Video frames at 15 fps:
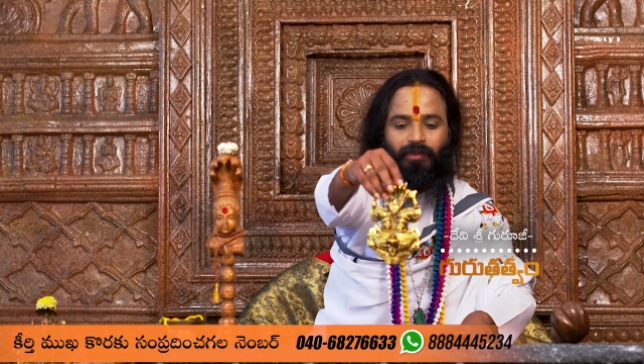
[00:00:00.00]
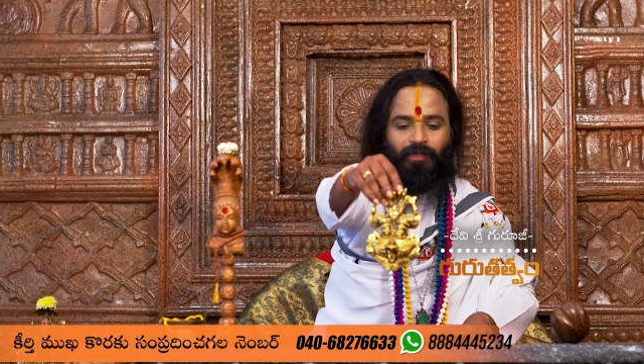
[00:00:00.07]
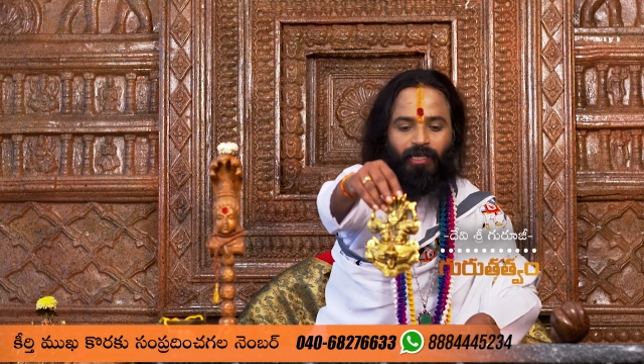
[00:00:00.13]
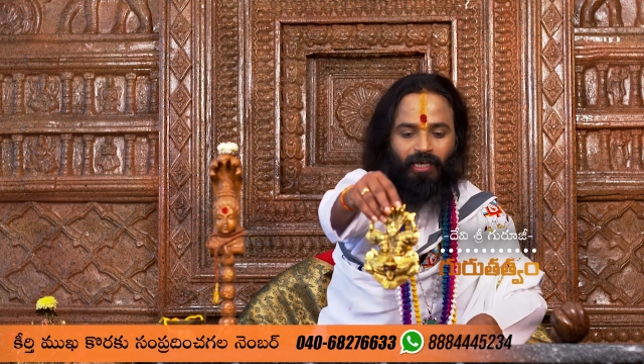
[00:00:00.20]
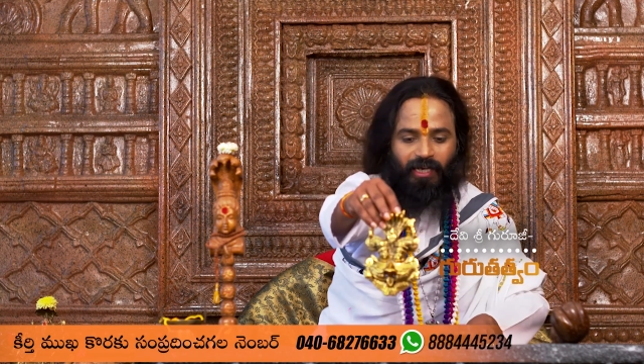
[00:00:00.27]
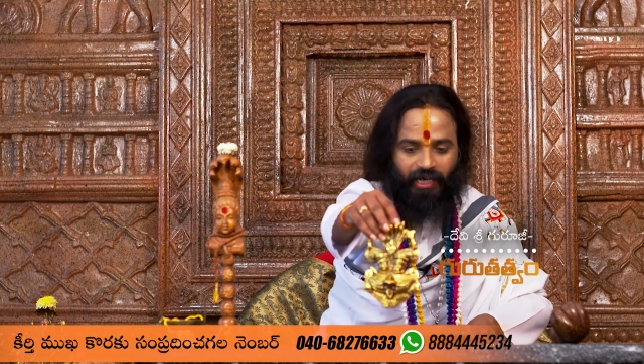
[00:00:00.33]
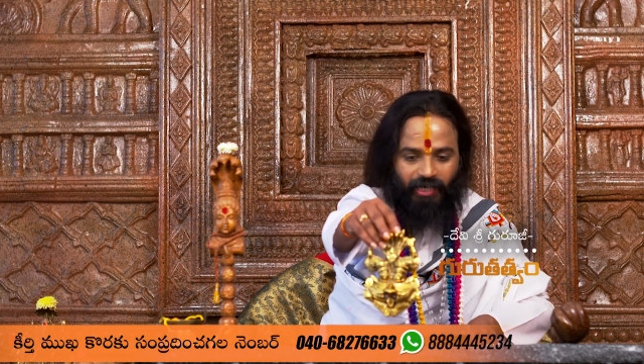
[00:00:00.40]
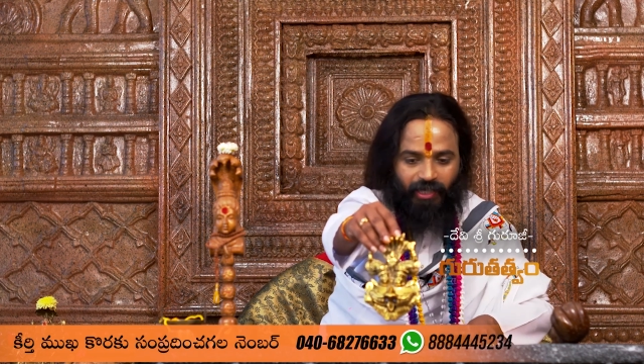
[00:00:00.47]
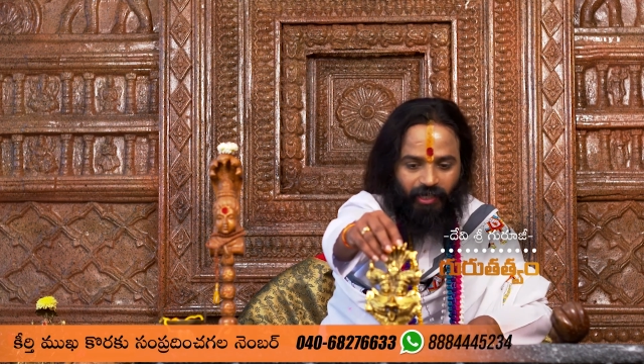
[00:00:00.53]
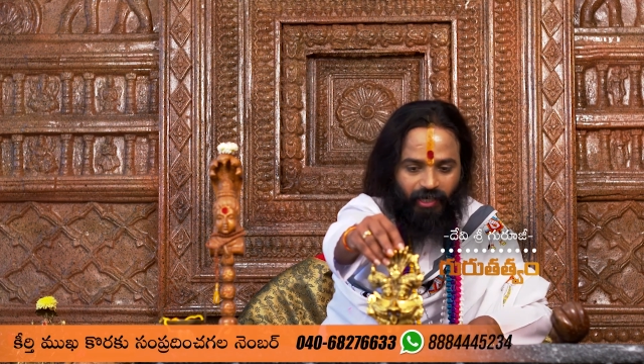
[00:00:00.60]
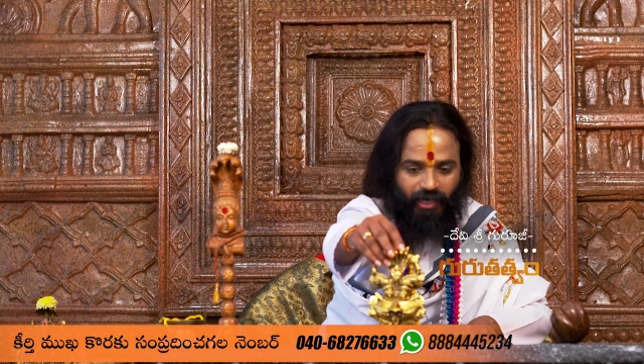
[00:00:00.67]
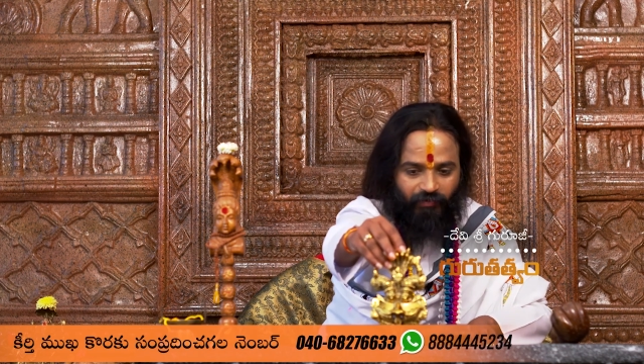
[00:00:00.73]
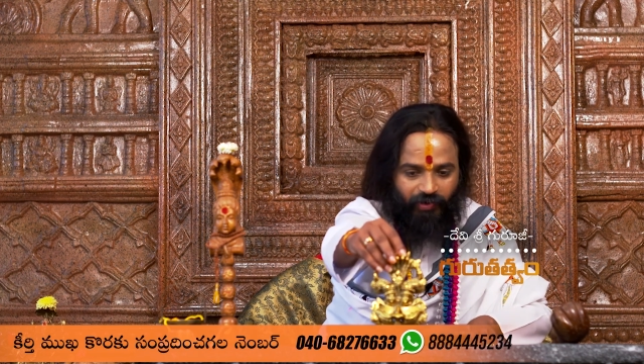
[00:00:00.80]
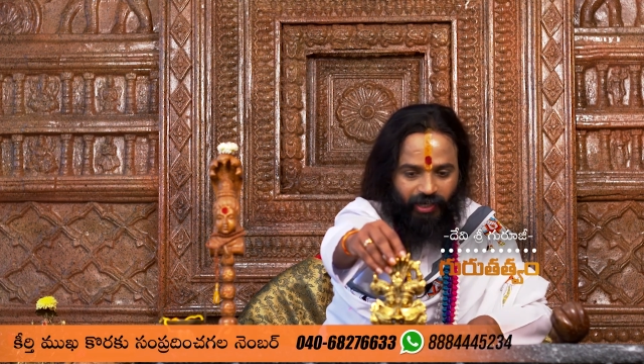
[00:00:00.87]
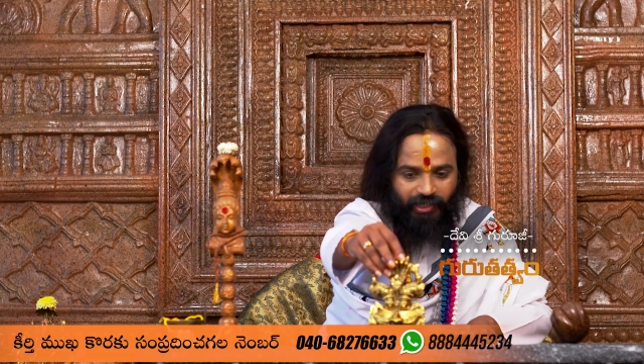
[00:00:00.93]
పెడతాను
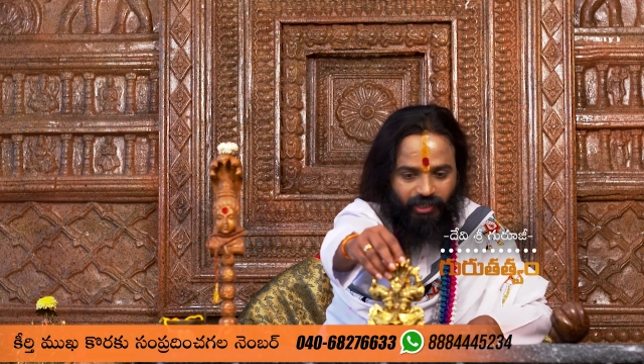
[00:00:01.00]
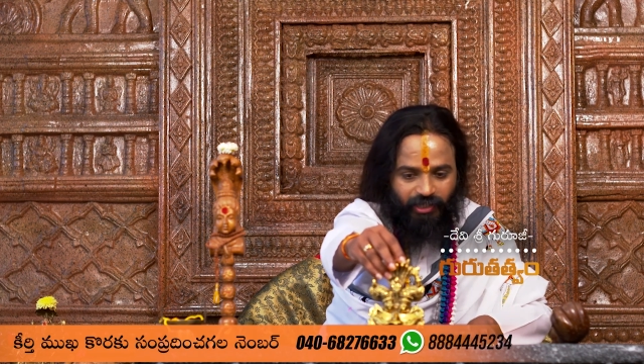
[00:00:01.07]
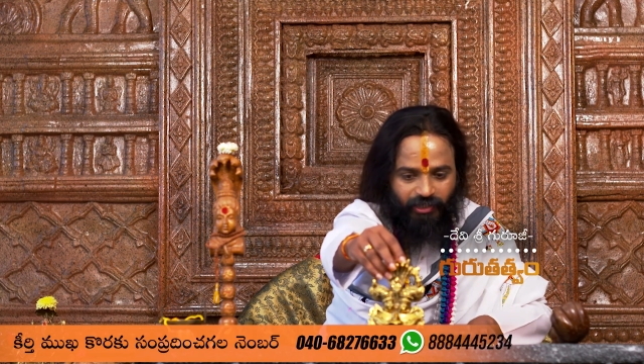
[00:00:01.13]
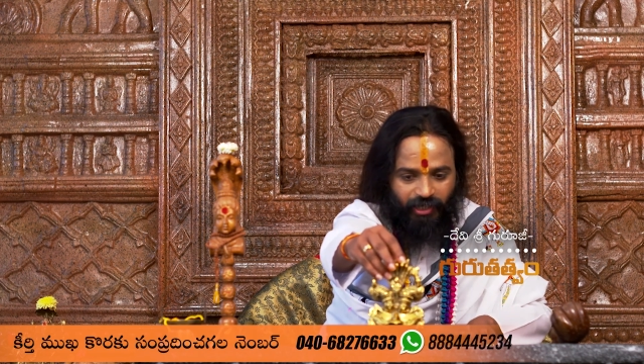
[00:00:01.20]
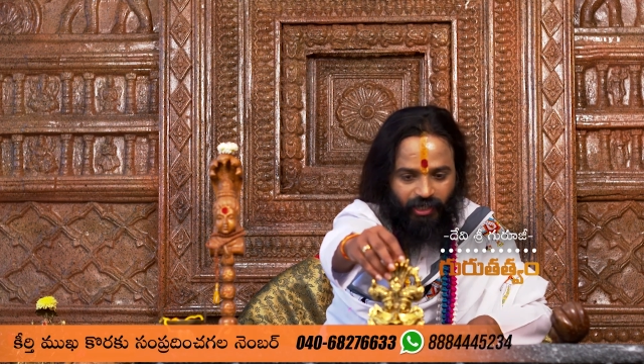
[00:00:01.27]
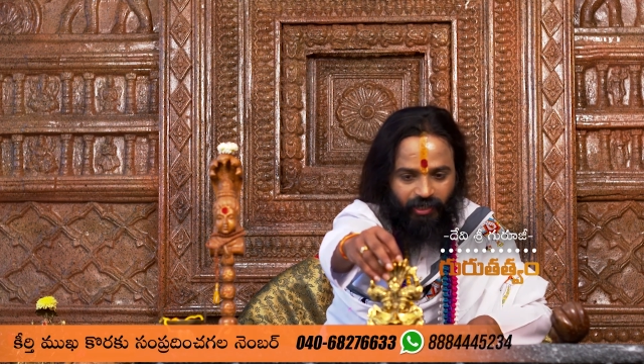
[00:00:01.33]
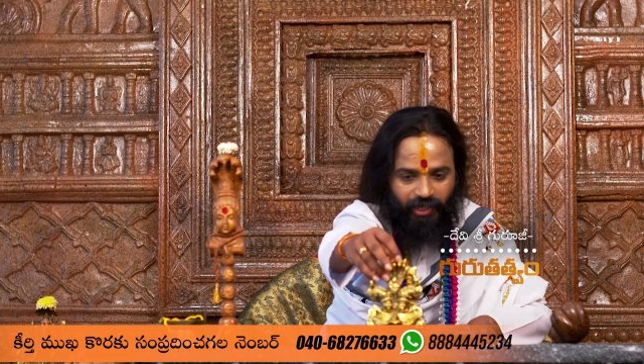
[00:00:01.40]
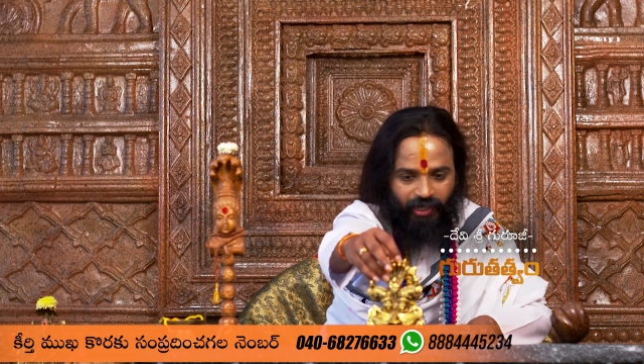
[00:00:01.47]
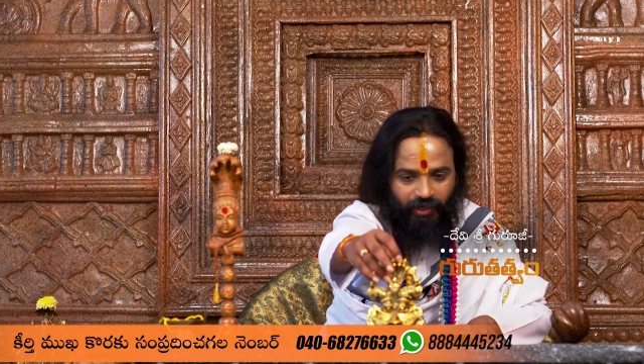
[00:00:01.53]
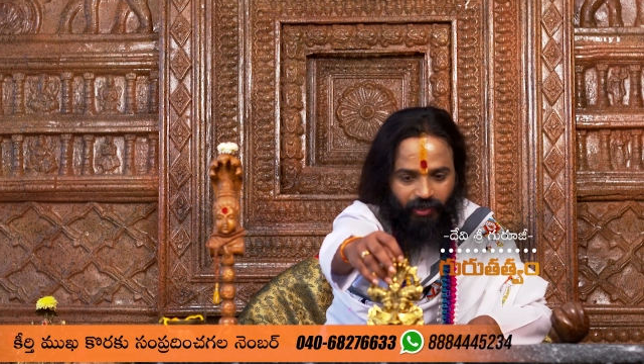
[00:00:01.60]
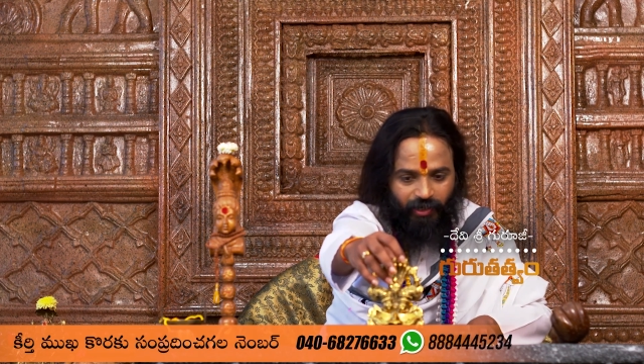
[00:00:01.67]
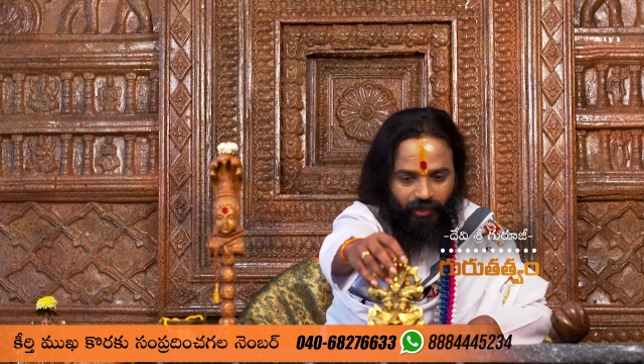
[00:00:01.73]
కరెక్ట్గా వీక్షించండి